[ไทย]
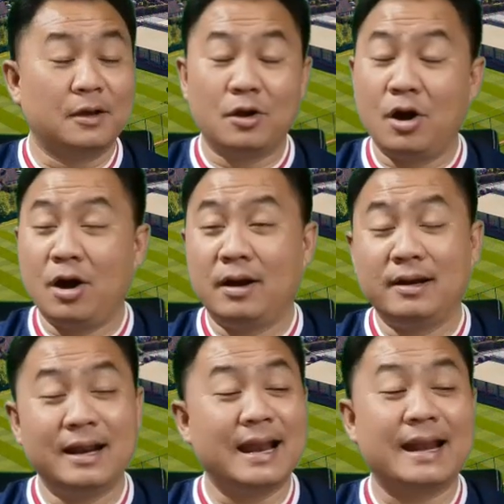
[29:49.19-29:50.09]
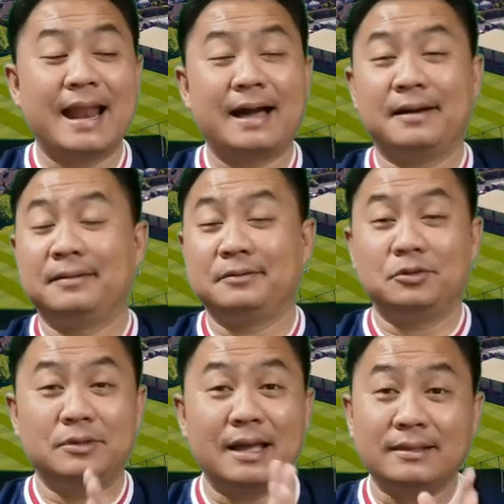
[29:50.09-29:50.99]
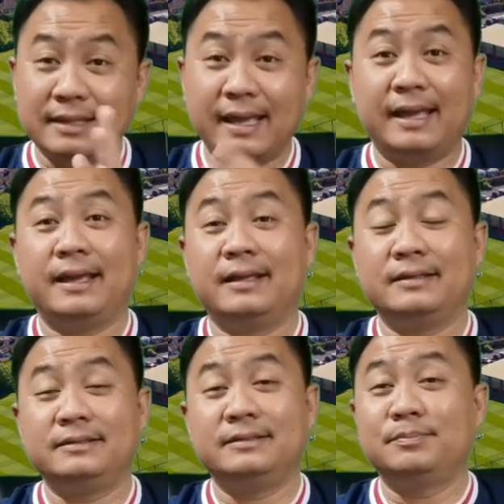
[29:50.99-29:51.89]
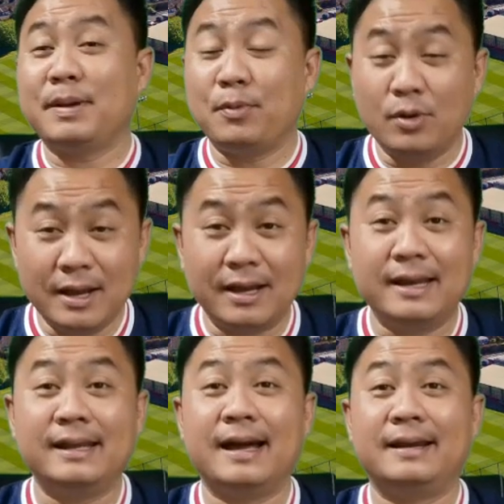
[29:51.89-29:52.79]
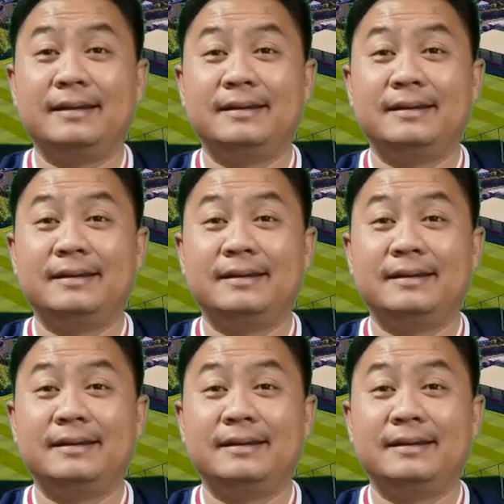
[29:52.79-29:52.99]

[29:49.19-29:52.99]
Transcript: ก็เรื่องหลักๆนักเตะไม่พ้นเรื่องเงินเดือน